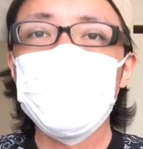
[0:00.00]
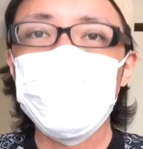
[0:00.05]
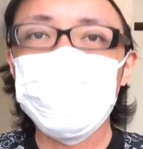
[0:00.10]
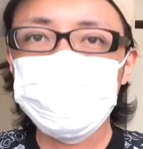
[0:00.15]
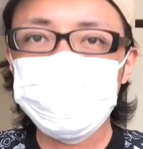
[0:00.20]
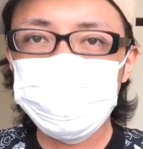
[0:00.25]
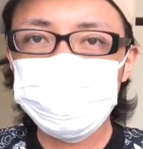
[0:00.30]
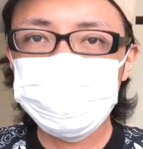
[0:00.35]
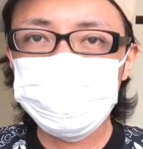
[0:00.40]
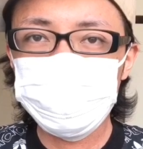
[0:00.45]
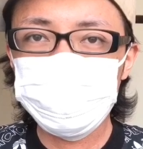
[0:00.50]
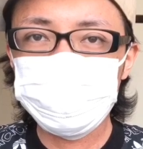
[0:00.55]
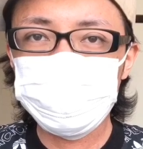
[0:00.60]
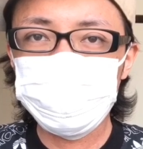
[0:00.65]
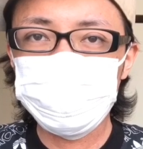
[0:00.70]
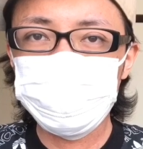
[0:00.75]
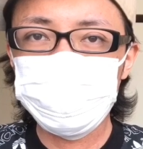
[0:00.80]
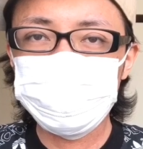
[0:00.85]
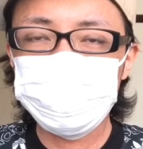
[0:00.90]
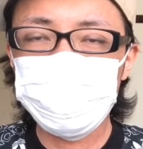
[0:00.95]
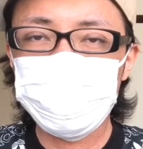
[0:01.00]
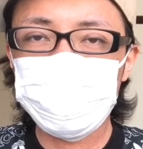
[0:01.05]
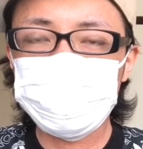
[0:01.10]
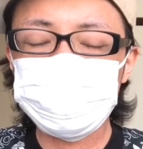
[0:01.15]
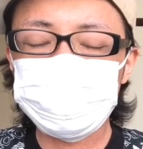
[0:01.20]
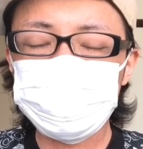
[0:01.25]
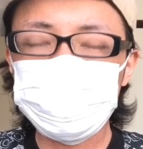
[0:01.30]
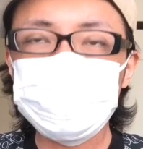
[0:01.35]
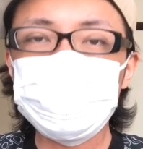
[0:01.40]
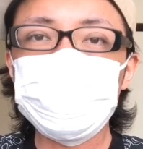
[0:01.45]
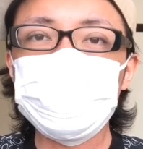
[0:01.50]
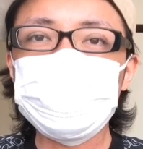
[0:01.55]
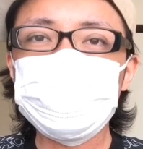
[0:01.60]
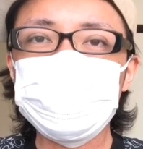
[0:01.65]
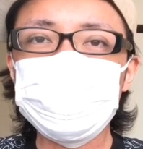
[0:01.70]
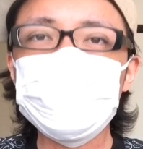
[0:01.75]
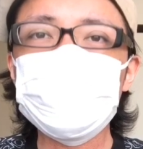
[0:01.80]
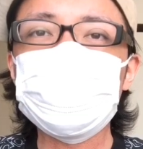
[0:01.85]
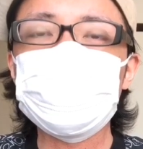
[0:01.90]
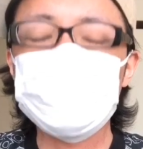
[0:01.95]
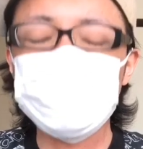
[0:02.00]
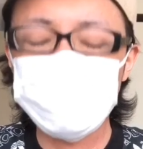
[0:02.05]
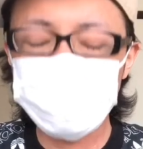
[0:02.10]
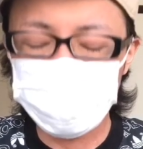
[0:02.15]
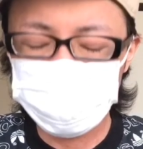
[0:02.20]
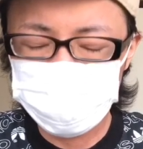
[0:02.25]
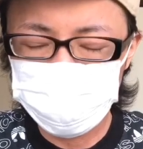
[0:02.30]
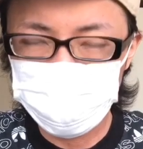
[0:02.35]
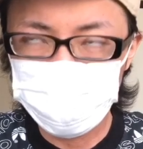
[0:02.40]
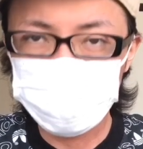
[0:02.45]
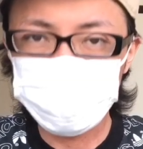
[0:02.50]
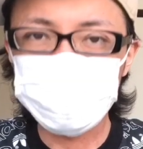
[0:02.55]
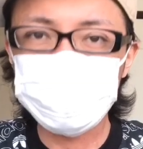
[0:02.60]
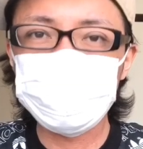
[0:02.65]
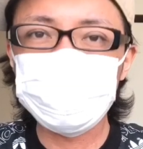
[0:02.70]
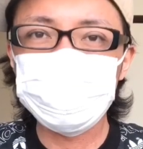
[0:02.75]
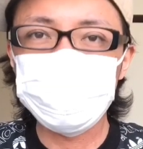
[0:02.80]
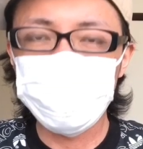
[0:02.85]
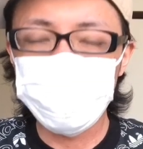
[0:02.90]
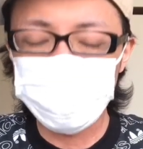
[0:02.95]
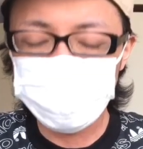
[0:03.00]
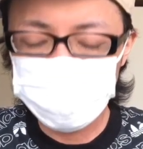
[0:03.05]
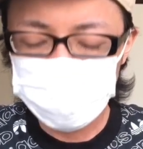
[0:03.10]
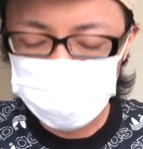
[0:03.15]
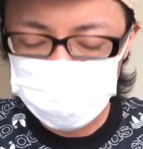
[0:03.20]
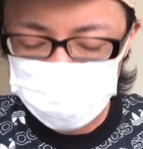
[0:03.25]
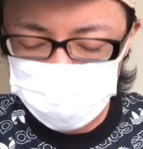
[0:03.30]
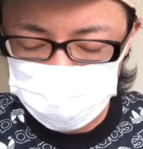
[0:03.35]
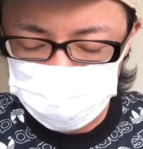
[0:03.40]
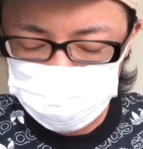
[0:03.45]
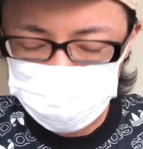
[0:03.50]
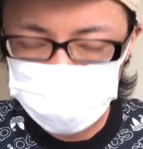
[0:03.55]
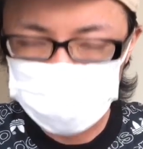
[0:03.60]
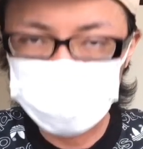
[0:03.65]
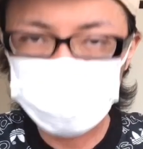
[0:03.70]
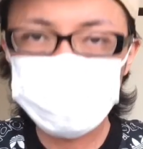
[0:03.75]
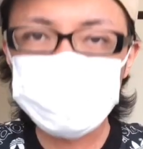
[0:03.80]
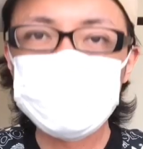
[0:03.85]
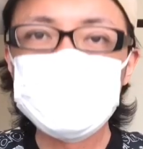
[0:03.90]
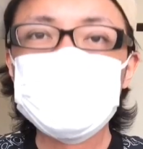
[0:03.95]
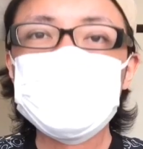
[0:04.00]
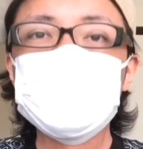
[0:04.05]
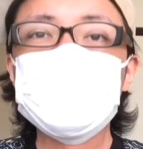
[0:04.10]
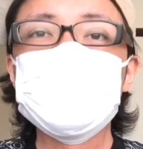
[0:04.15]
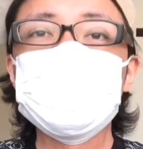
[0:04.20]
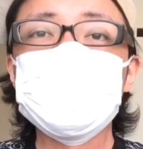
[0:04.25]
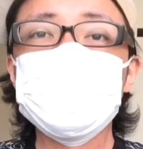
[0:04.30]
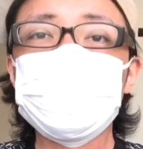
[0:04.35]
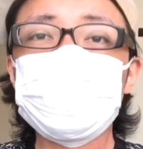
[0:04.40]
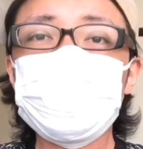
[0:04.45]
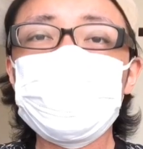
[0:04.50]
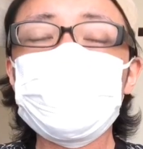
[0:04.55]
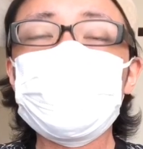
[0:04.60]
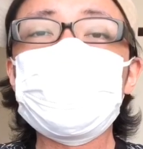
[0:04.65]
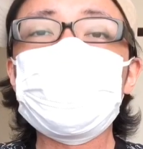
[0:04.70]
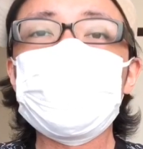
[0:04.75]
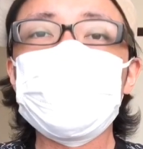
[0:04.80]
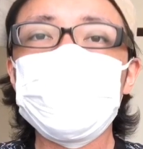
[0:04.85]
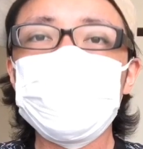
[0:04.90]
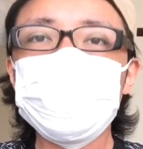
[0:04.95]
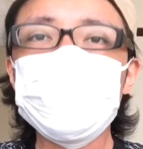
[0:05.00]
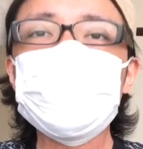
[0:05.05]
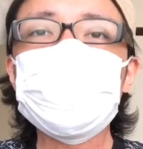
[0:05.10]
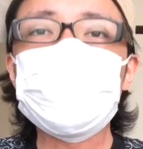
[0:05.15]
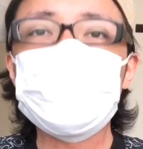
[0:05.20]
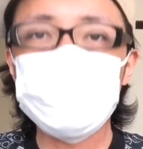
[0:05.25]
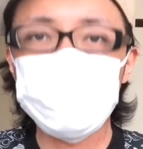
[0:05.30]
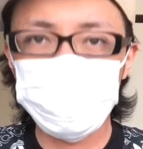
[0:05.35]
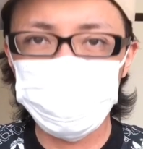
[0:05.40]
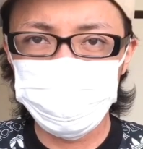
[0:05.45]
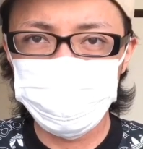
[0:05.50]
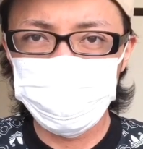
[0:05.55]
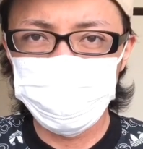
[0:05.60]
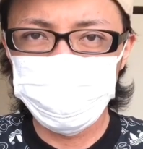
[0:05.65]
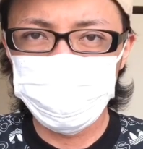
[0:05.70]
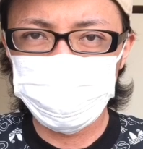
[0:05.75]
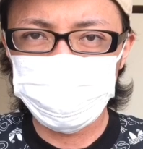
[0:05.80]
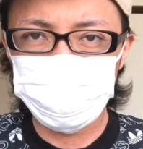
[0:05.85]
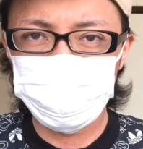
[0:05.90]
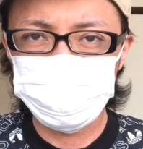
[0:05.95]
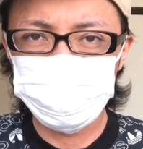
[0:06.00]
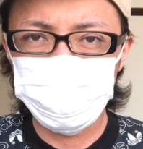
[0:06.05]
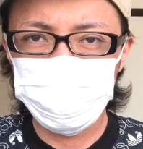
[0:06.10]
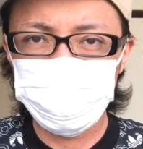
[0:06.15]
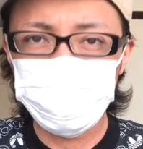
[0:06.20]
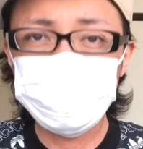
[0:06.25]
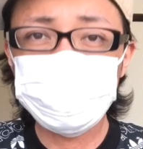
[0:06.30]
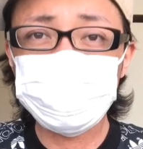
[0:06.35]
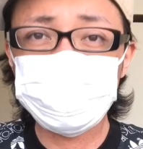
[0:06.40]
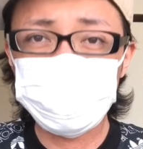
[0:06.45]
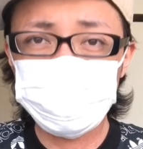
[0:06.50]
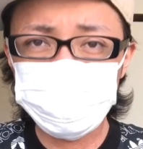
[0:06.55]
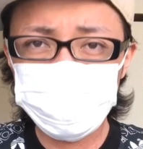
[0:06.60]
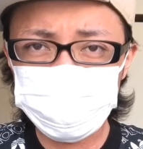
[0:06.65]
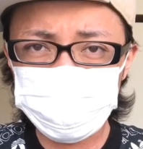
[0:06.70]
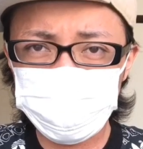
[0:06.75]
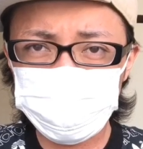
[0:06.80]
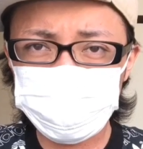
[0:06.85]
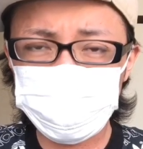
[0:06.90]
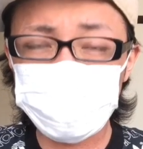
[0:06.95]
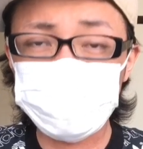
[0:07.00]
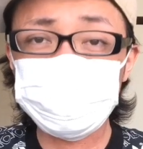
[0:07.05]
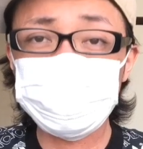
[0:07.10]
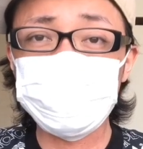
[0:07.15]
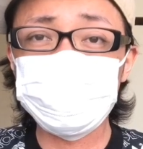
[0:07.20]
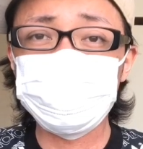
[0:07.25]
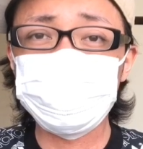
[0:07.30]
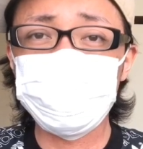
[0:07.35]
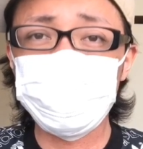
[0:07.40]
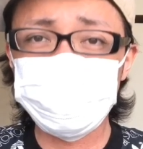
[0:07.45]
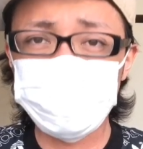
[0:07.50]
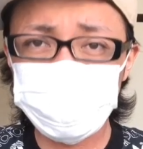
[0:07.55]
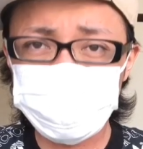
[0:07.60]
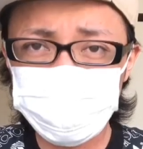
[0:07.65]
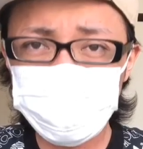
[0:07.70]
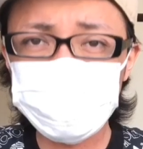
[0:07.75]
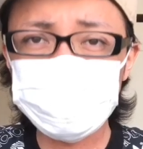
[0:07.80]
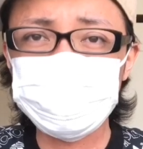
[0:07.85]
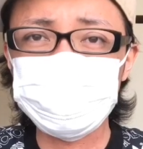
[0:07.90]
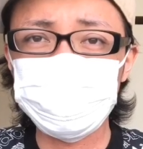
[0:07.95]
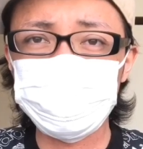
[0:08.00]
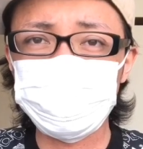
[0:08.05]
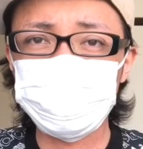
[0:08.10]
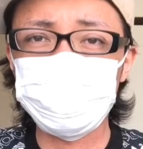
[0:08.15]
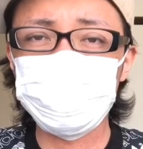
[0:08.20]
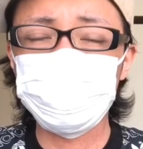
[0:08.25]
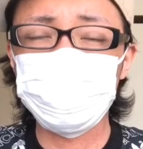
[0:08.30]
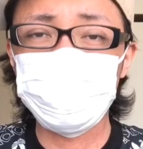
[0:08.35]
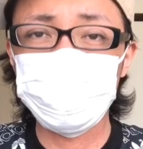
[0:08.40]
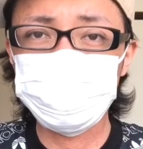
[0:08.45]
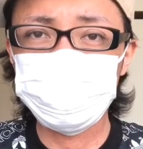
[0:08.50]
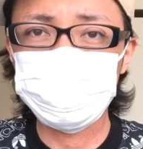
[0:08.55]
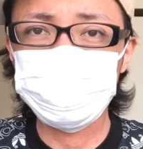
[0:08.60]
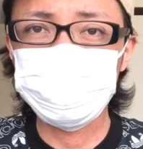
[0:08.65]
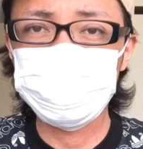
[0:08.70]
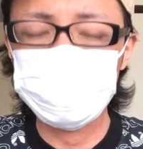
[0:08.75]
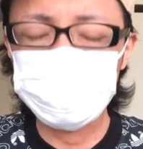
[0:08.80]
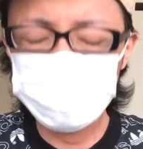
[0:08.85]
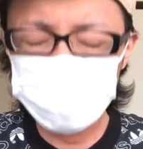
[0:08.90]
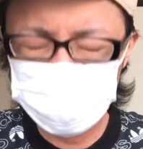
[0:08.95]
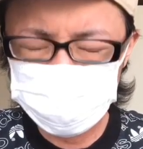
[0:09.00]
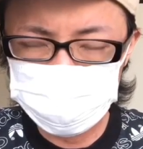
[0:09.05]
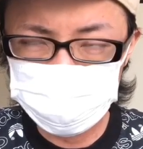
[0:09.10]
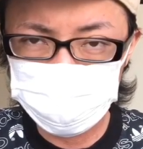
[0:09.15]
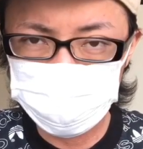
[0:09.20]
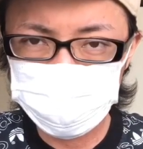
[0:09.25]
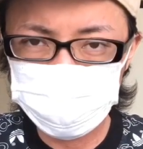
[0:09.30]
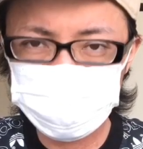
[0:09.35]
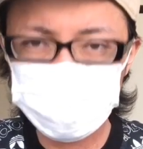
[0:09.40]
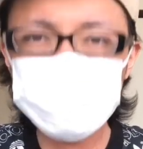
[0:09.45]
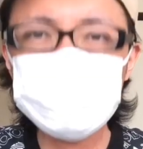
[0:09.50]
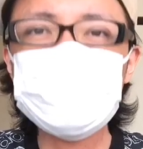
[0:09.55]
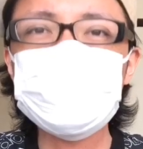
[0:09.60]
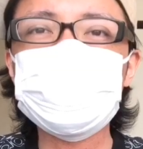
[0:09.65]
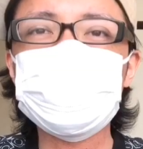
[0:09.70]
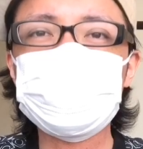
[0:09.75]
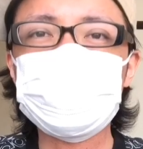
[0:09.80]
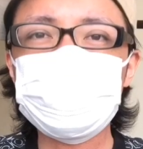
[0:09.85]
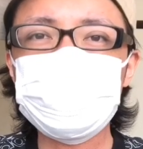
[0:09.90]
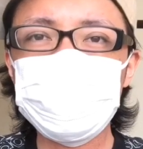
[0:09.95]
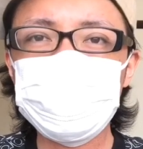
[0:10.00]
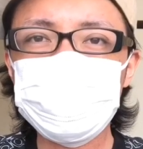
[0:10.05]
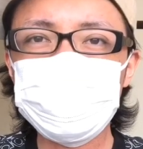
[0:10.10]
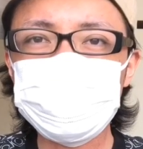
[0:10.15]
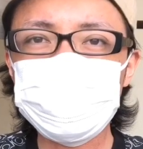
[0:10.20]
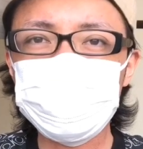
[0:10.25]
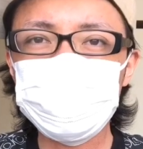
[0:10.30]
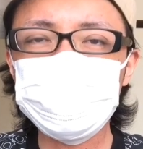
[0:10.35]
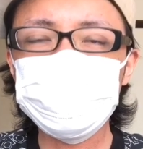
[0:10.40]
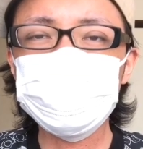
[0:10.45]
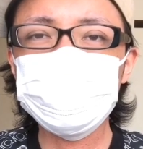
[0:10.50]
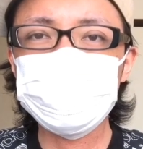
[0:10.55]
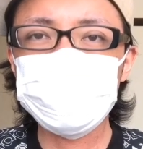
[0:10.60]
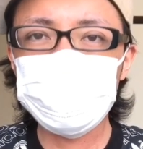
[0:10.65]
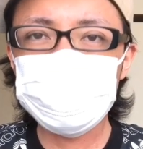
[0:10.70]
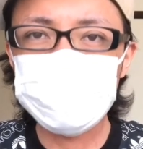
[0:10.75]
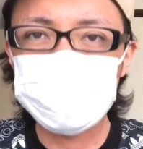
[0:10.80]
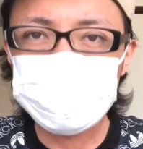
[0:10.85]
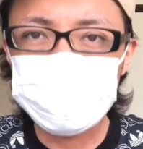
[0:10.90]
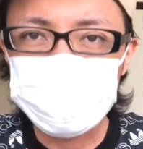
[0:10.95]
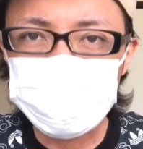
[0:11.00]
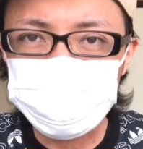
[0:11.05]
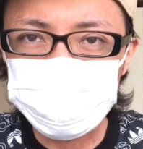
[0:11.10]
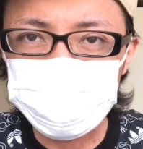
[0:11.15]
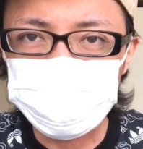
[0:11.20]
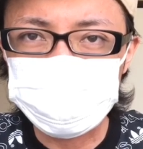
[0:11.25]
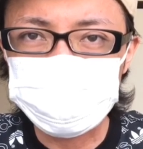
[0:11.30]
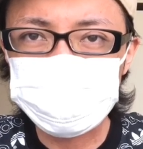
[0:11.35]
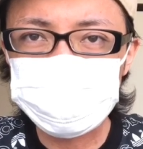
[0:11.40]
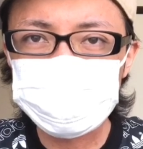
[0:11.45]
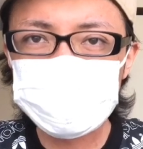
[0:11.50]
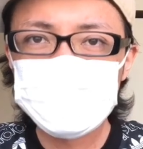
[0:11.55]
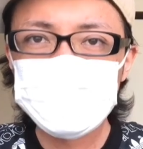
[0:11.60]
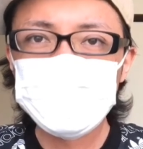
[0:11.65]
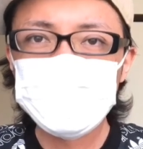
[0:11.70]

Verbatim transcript: 白血病尿病生活の気晴らしね、自宅から動画を配信していきます。でこの動画でね、僕みたいに白血病が癌になってしまったたくさんの患者さん、そしてそのご家族、お友達が元気になってもらいますように頑張っていきます。